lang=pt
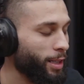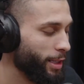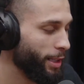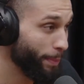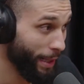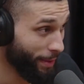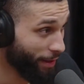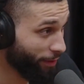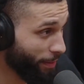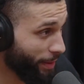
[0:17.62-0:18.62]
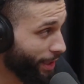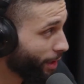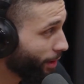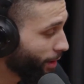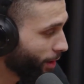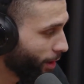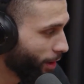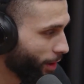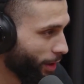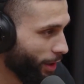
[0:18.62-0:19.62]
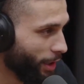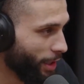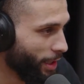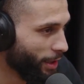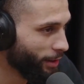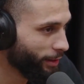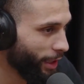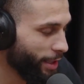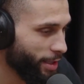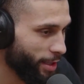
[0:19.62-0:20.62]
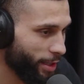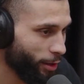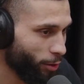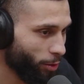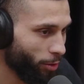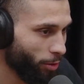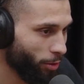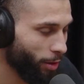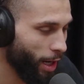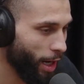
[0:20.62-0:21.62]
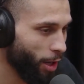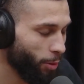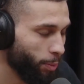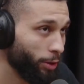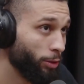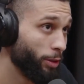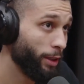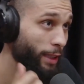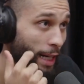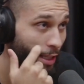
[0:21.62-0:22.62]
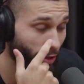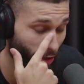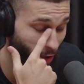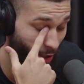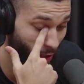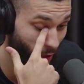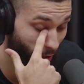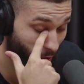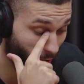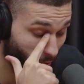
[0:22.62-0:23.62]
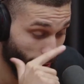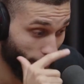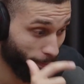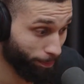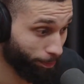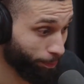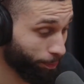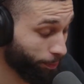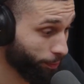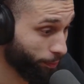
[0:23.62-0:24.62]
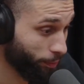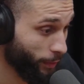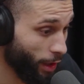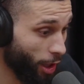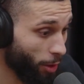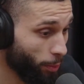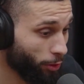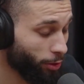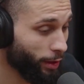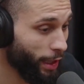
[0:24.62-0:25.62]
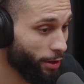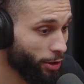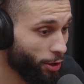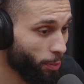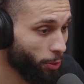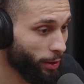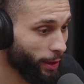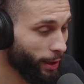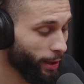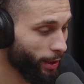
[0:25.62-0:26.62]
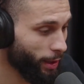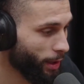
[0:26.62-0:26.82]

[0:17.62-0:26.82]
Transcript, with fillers: e para minha família, tem sido a oportunidade de que a oportunidade de eu poder